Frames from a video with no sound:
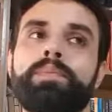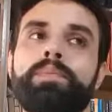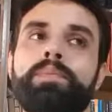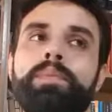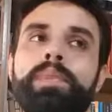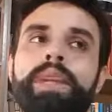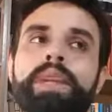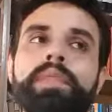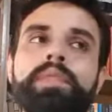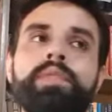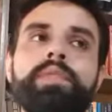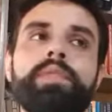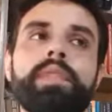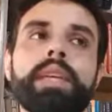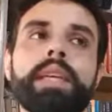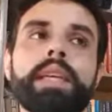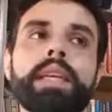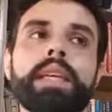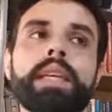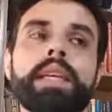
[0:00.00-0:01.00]

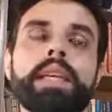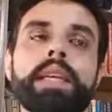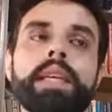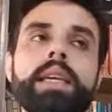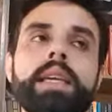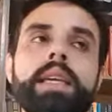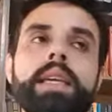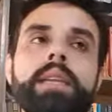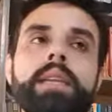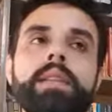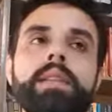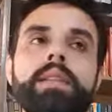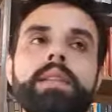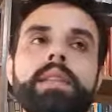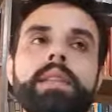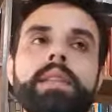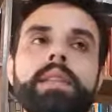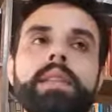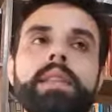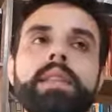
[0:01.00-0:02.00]
prevê que
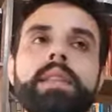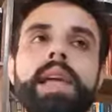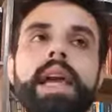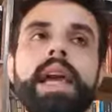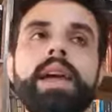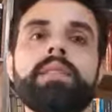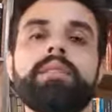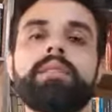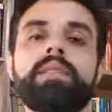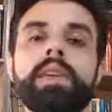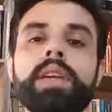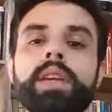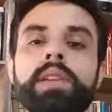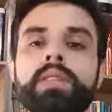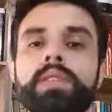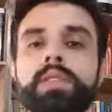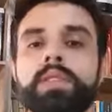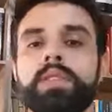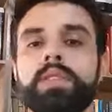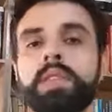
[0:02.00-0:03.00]
deve
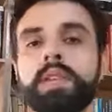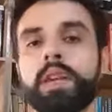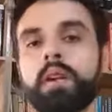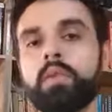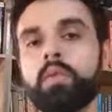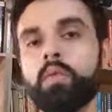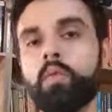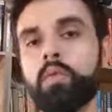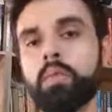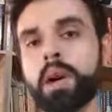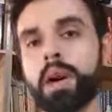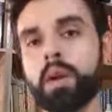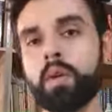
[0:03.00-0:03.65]
existir alguma